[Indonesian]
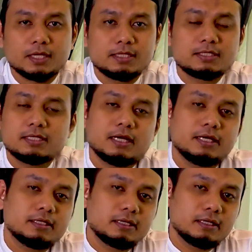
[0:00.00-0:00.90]

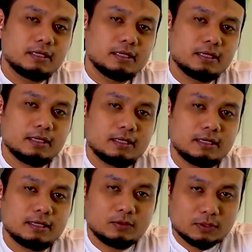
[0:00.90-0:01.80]
istilahnya adalah
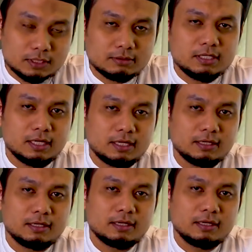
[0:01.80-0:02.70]
al-wasatiyah,
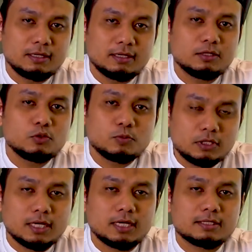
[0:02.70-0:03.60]
yaitu
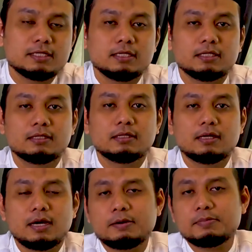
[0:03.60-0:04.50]
moderasi.
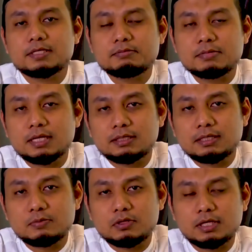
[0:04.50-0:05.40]
Apa
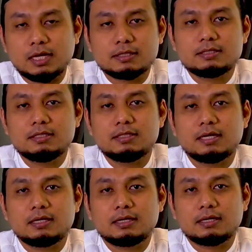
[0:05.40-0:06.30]
sebenarnya moderasi
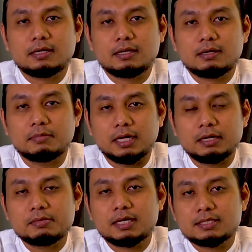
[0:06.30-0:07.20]
dan
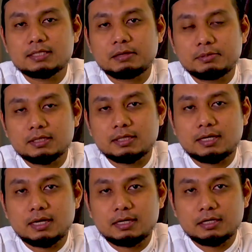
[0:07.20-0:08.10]
bagaimana sikap kita
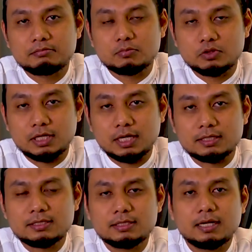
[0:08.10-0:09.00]
terhadap
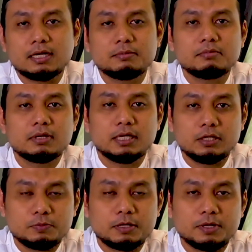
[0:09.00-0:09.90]
moderasi dalam
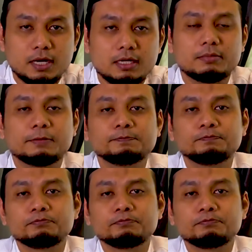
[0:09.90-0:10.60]
kehidupan beragama?